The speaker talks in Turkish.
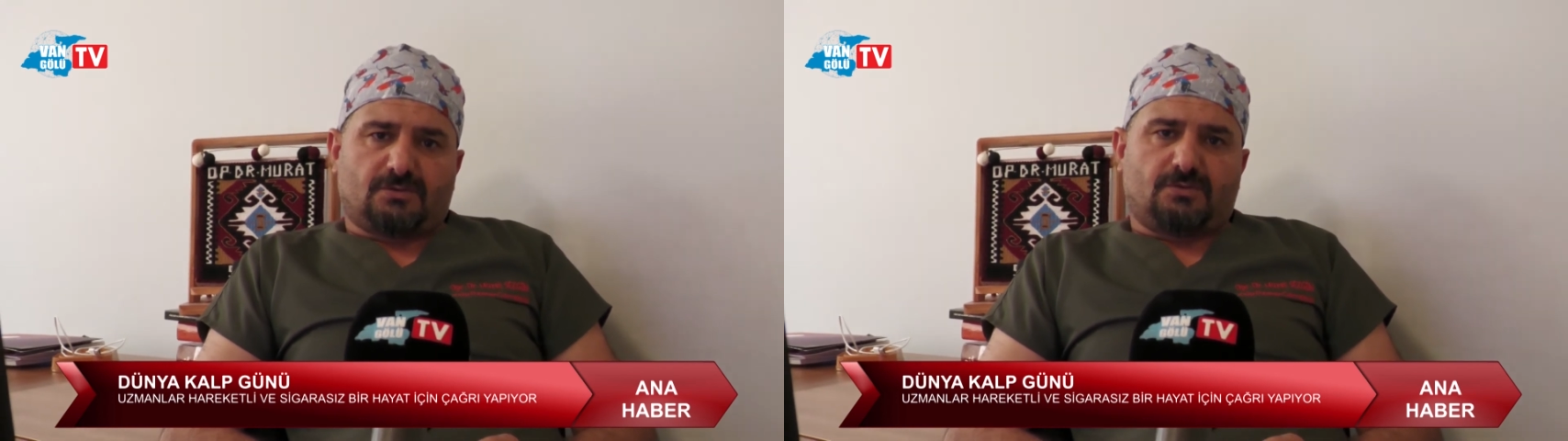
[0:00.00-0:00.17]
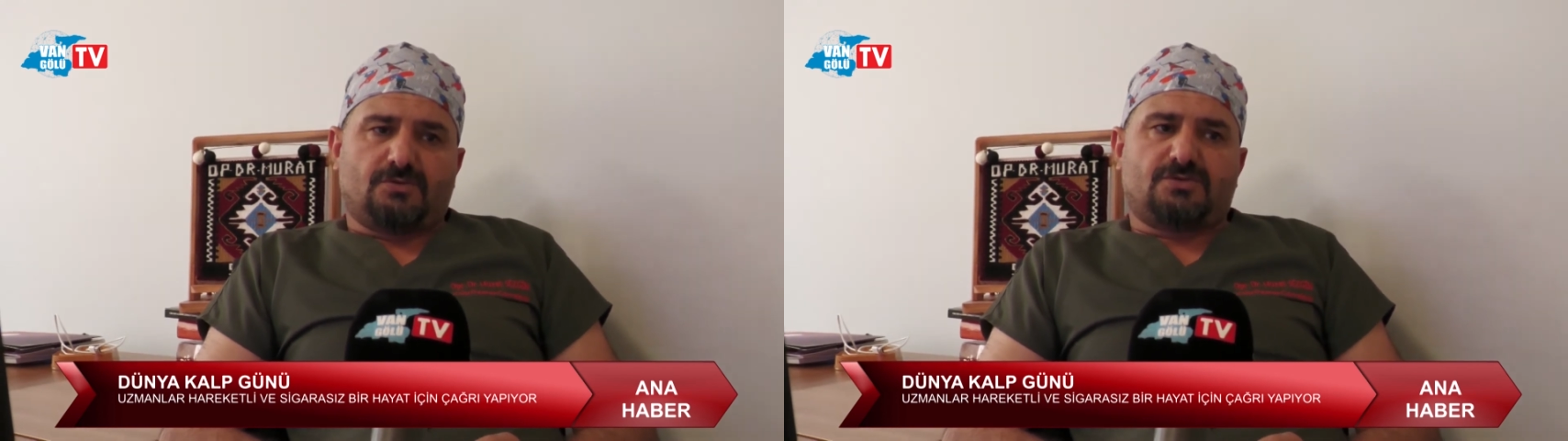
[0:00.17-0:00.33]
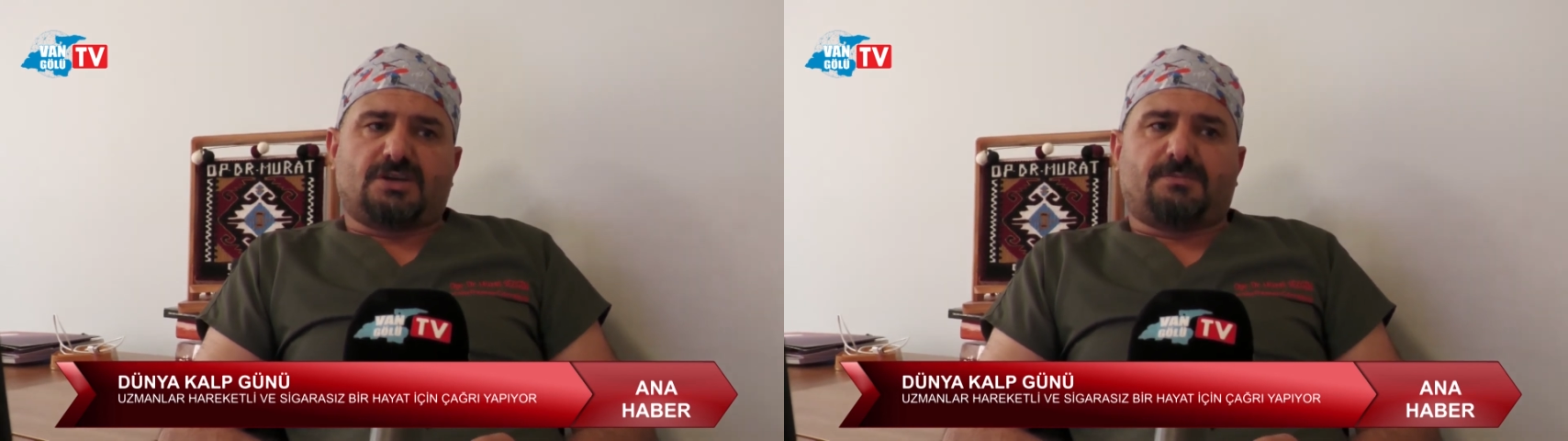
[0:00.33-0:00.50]

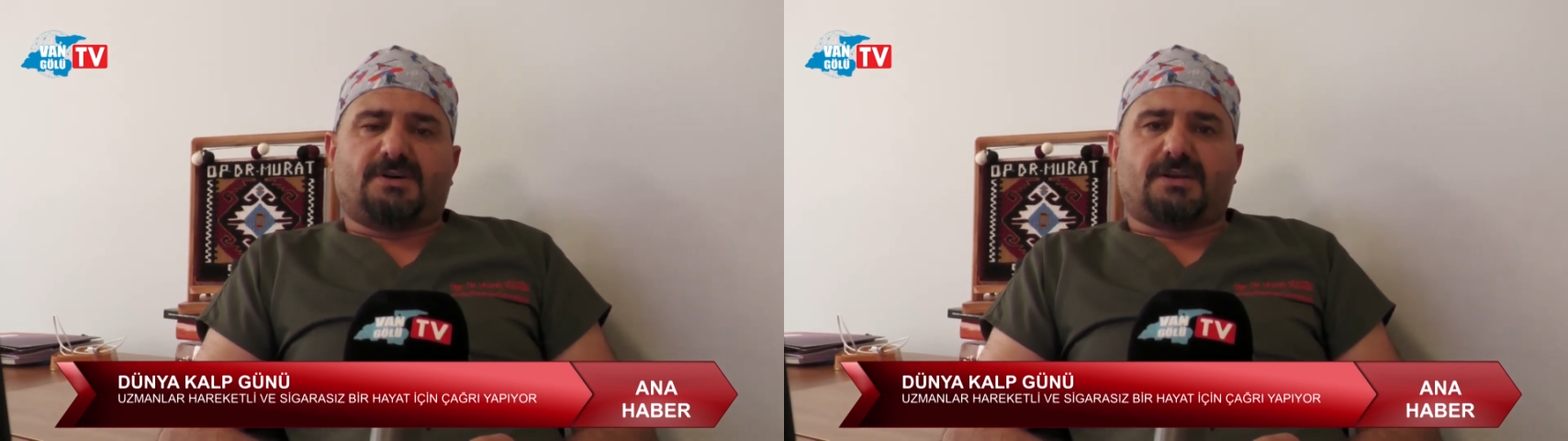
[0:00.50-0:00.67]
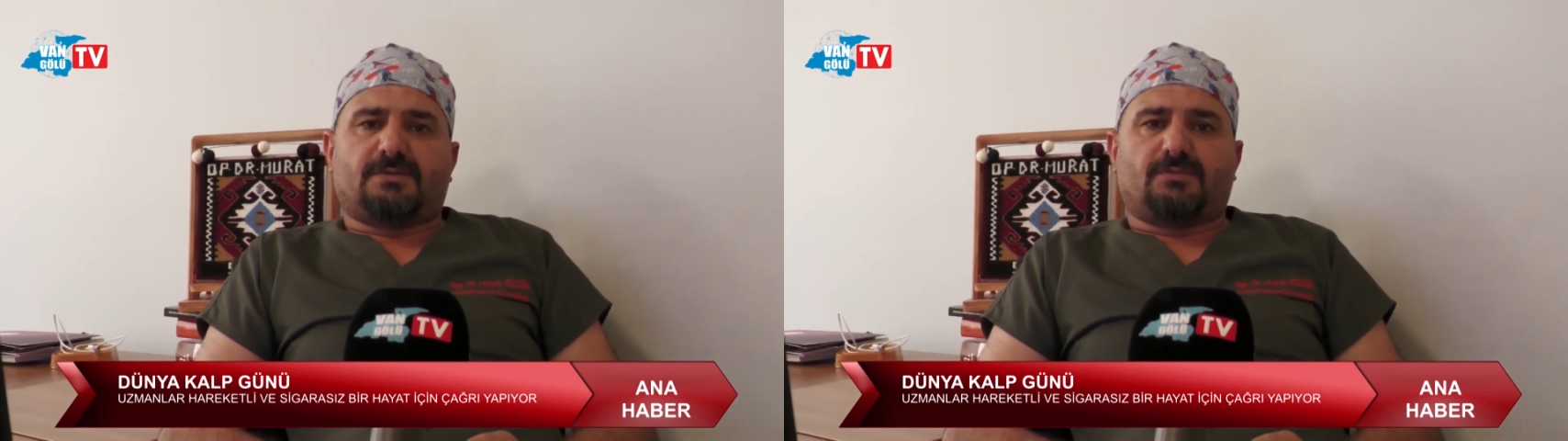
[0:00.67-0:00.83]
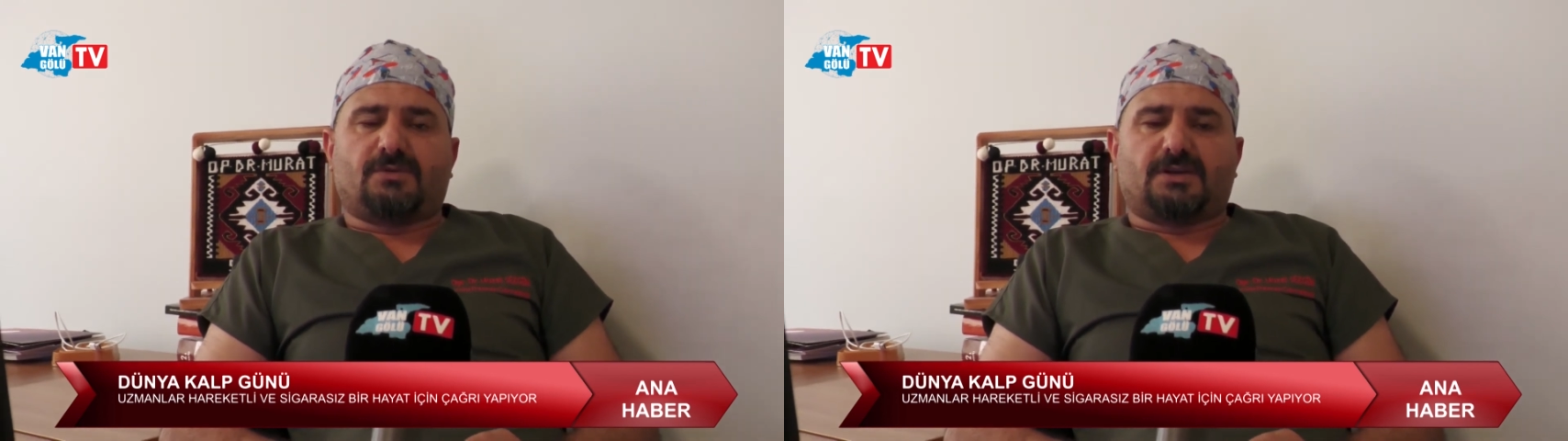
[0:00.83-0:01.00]
yürüyüş
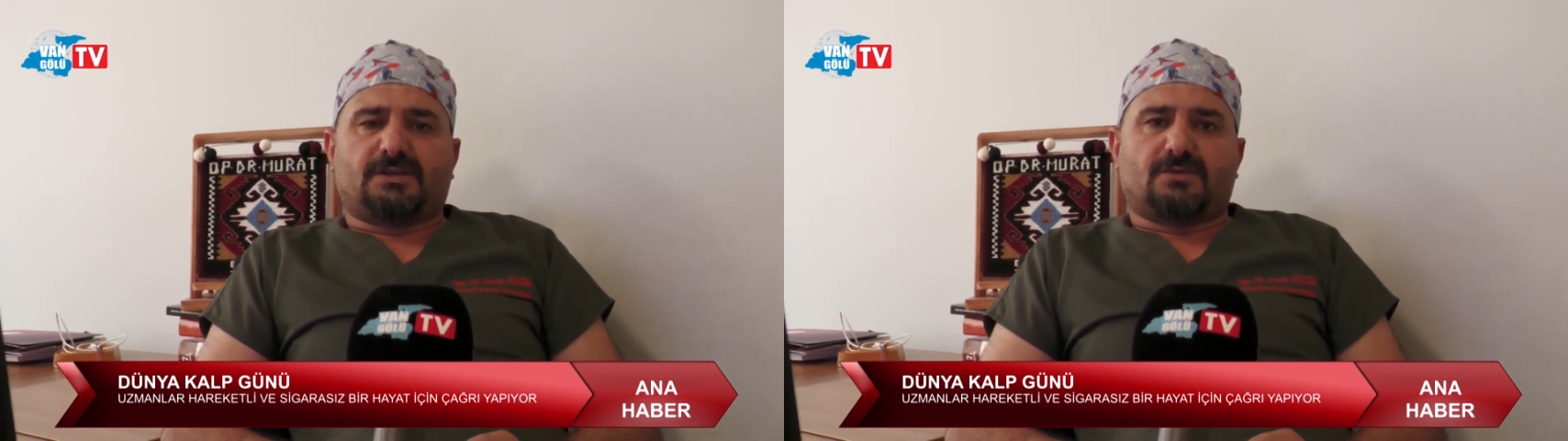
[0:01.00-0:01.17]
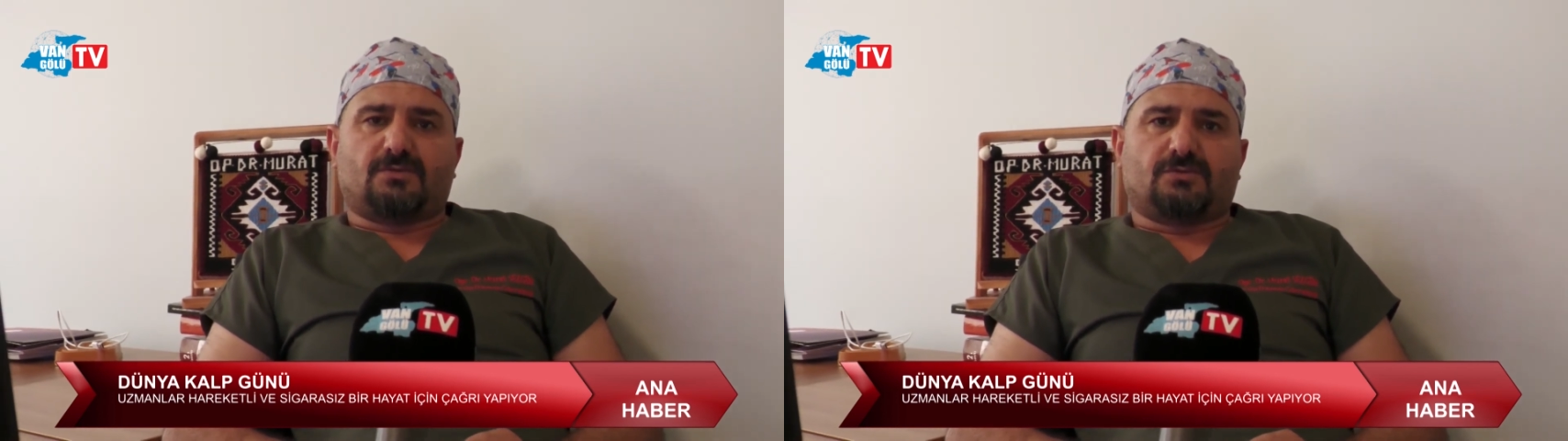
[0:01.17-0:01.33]
yaparak bunlardan